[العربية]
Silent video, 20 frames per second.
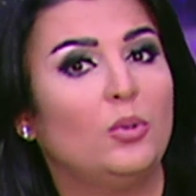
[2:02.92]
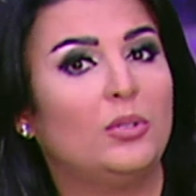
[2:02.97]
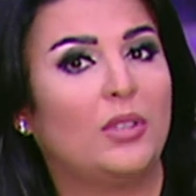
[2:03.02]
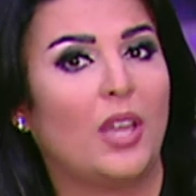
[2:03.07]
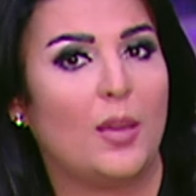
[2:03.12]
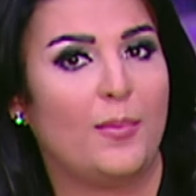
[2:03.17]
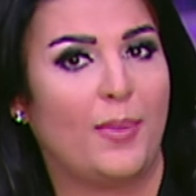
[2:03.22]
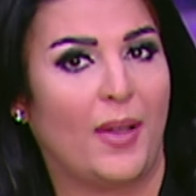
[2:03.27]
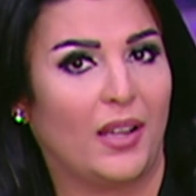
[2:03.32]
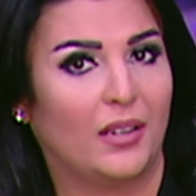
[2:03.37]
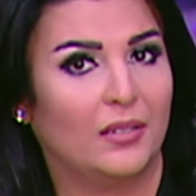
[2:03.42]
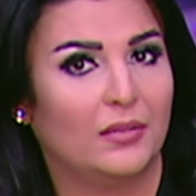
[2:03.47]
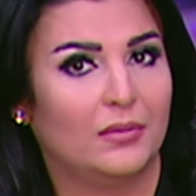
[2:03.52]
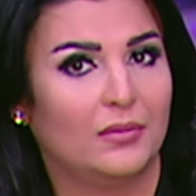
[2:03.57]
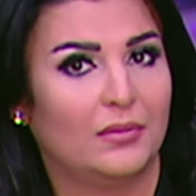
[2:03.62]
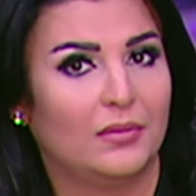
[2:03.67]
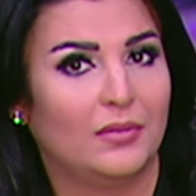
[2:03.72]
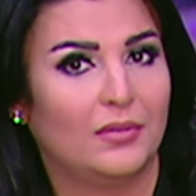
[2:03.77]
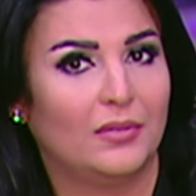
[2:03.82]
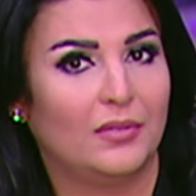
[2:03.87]
يتابع
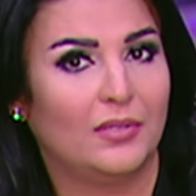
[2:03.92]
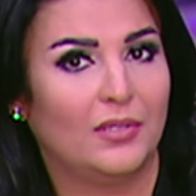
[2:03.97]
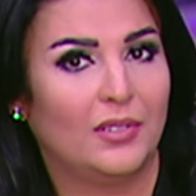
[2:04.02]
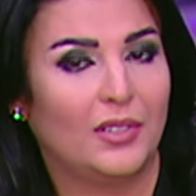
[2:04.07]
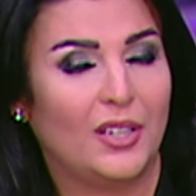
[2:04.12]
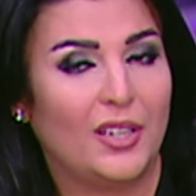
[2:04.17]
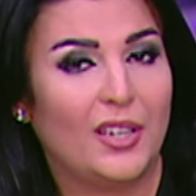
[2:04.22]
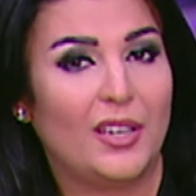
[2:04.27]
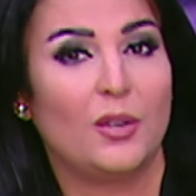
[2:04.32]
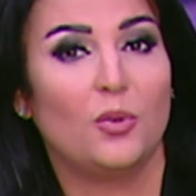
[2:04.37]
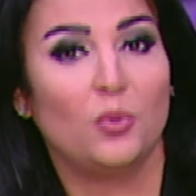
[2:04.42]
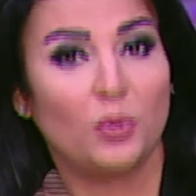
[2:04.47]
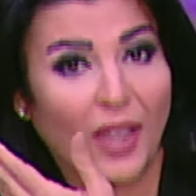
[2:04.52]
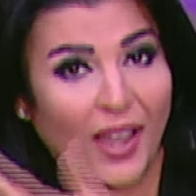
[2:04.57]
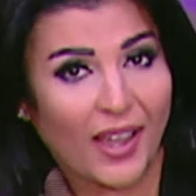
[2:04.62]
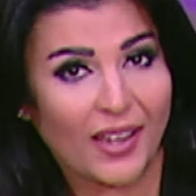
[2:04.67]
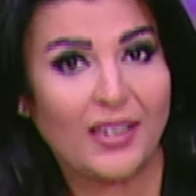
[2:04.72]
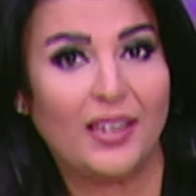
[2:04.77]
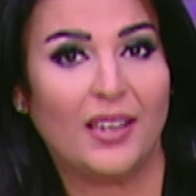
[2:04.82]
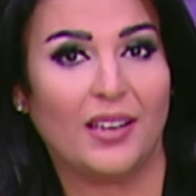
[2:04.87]
انه ده
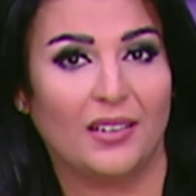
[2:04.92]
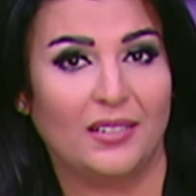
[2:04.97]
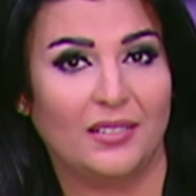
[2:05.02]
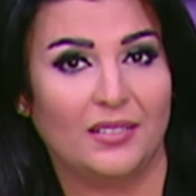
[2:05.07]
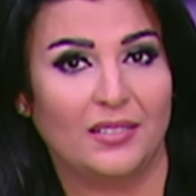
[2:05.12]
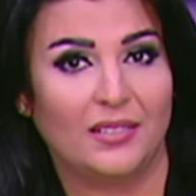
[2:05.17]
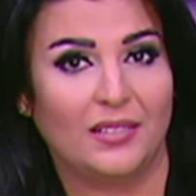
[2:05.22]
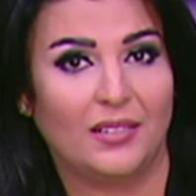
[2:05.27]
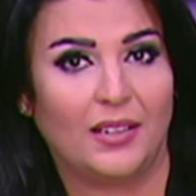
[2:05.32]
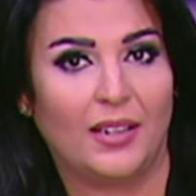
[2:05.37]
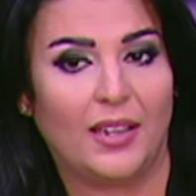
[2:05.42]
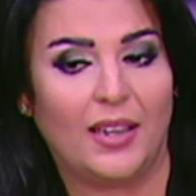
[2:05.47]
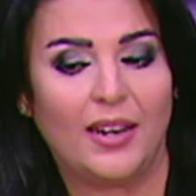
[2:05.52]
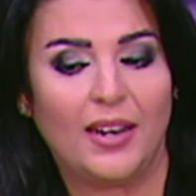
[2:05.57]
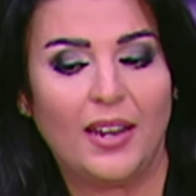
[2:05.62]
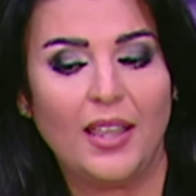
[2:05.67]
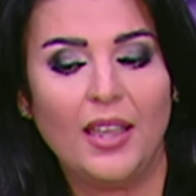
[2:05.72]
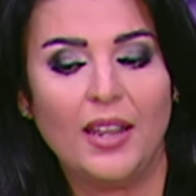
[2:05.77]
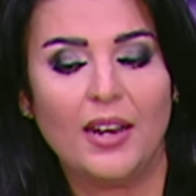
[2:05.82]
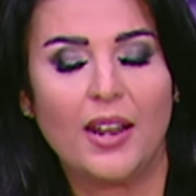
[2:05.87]
حقيقه
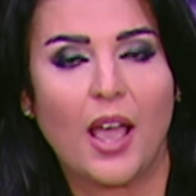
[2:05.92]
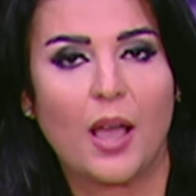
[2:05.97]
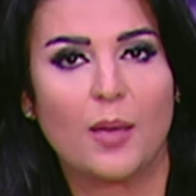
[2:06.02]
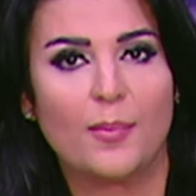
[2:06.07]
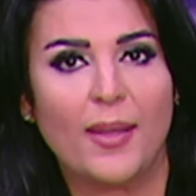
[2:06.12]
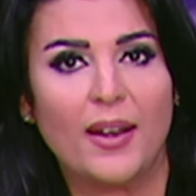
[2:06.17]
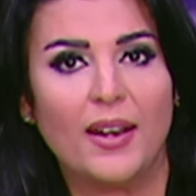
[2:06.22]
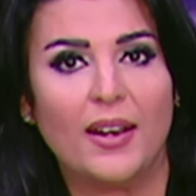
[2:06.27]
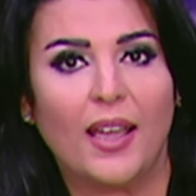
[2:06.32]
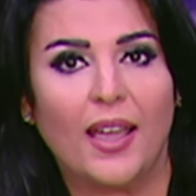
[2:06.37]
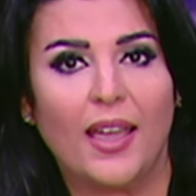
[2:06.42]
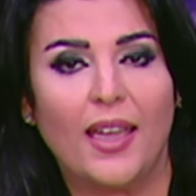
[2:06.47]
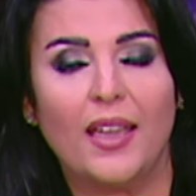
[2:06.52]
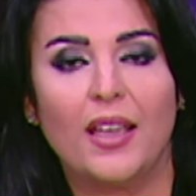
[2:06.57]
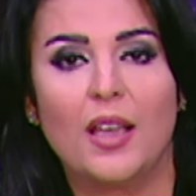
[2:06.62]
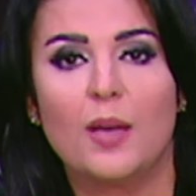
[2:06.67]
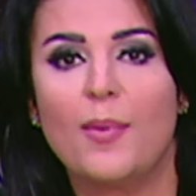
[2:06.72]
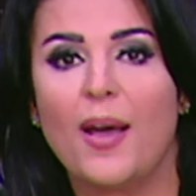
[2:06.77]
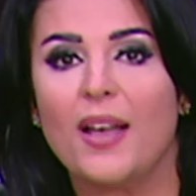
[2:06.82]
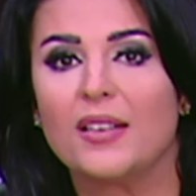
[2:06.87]
ان احنا عملنا
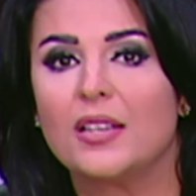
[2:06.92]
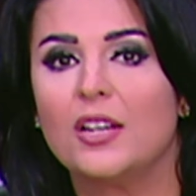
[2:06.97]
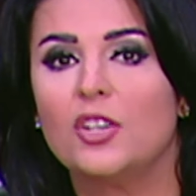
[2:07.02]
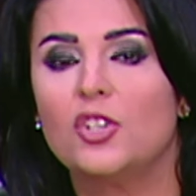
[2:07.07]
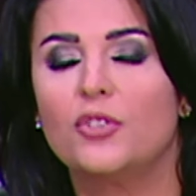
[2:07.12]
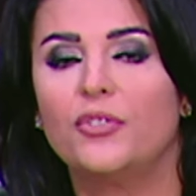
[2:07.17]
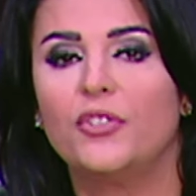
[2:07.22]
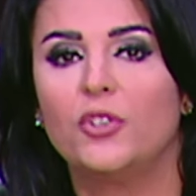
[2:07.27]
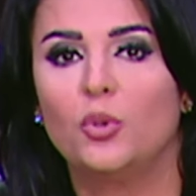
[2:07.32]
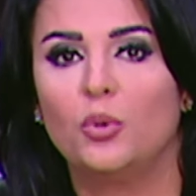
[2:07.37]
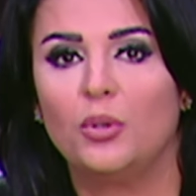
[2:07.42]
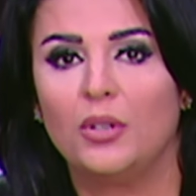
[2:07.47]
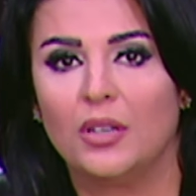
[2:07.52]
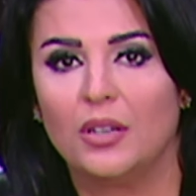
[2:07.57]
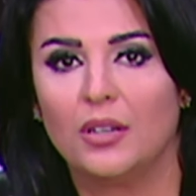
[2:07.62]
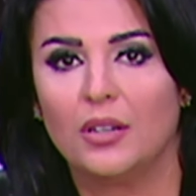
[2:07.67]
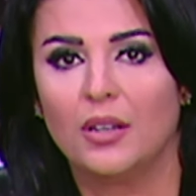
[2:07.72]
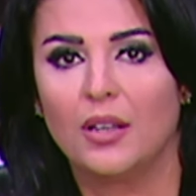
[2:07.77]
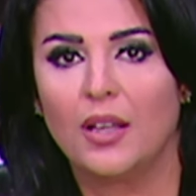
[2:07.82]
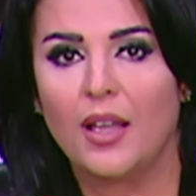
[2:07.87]
حاجه ما حصلتش في الدنيا
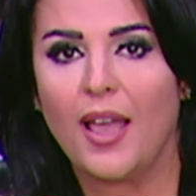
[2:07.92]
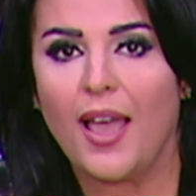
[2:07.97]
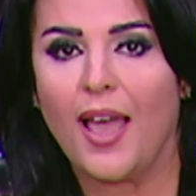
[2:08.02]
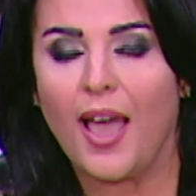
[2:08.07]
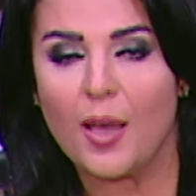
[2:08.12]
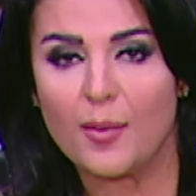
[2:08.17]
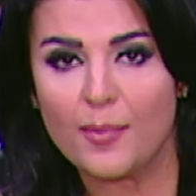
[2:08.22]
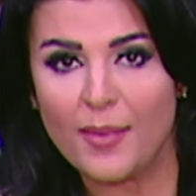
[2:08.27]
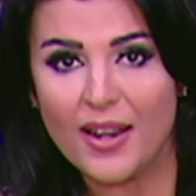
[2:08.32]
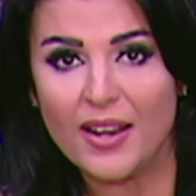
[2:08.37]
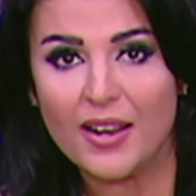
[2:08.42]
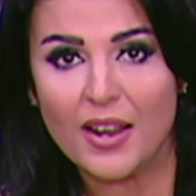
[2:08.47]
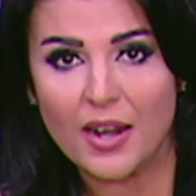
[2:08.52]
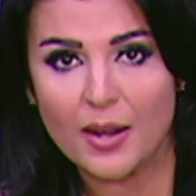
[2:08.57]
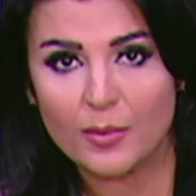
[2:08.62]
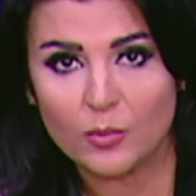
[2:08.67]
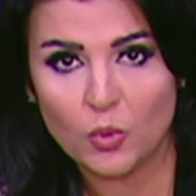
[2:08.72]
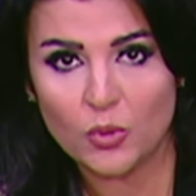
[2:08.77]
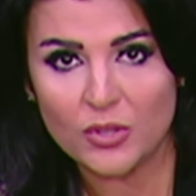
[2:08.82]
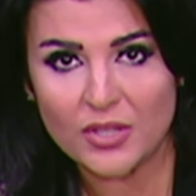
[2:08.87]
عملنا
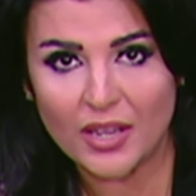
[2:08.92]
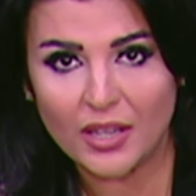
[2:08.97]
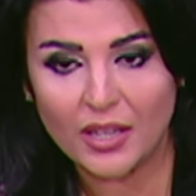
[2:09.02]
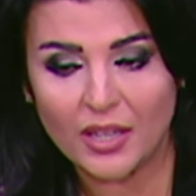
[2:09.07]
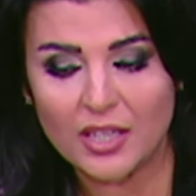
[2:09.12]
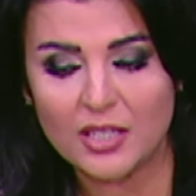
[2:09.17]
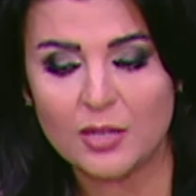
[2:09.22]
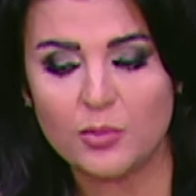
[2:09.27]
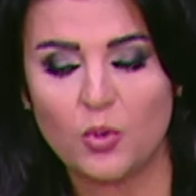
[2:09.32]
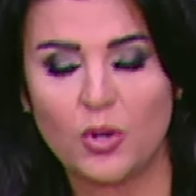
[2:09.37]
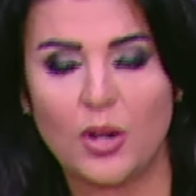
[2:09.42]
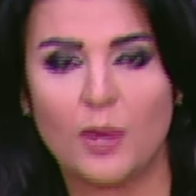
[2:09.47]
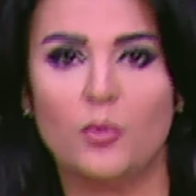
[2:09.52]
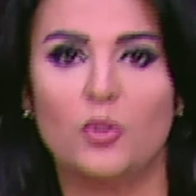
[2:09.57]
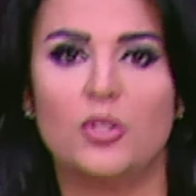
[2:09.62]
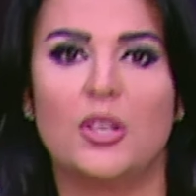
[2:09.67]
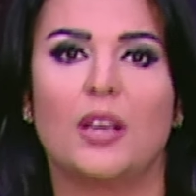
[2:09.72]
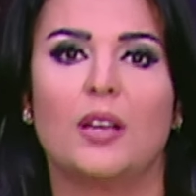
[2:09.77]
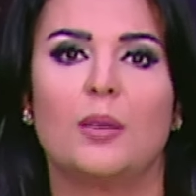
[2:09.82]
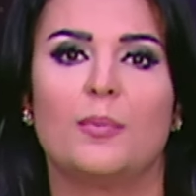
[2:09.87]
نموذج اسمه
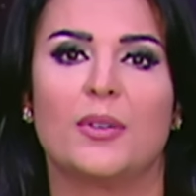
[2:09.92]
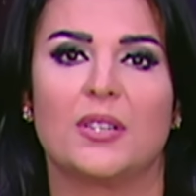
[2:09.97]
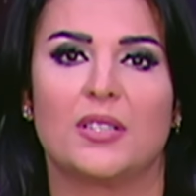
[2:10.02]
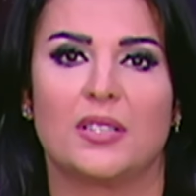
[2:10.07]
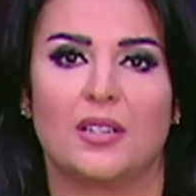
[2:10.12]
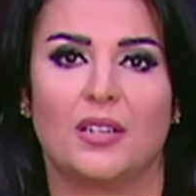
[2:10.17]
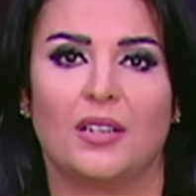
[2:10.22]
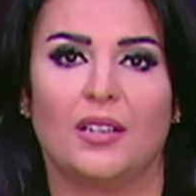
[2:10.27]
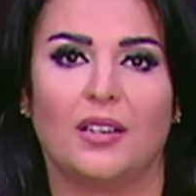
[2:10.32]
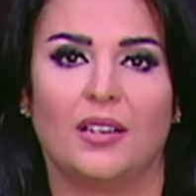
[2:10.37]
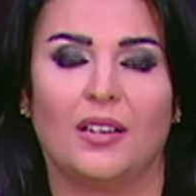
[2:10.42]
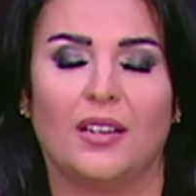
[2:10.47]
النموذج المصري